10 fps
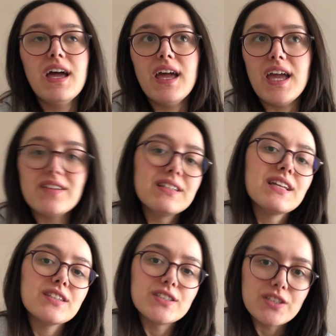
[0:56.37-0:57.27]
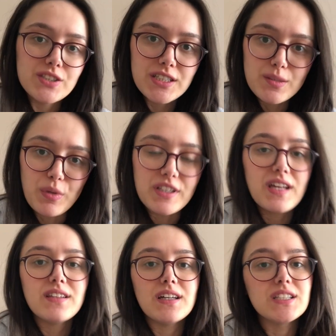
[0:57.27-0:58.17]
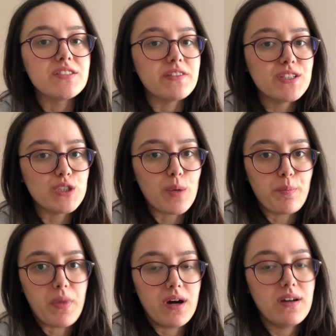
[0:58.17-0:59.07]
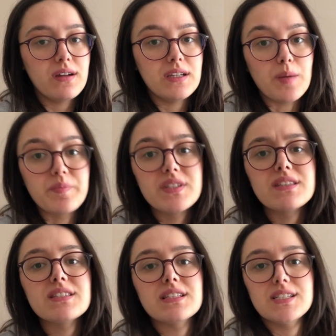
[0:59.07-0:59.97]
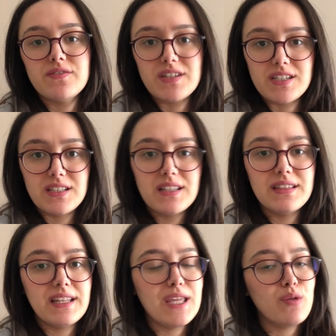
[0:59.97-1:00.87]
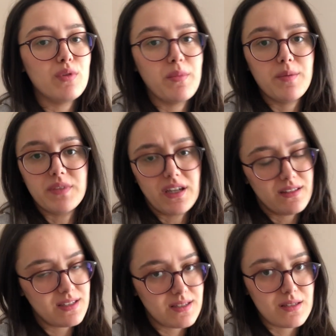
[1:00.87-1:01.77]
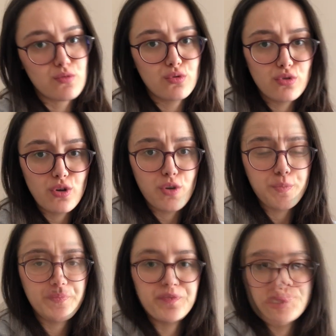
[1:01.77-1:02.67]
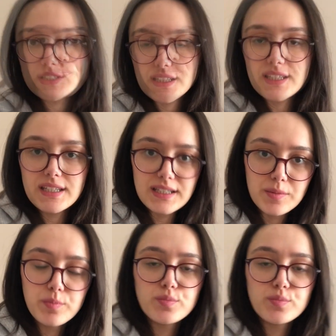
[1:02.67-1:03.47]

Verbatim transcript: evden dışarı çıkmadan alışveriş yapma yaptığınız alışverişte deneyimleme imkanı size sunuyor. Öncelikle girip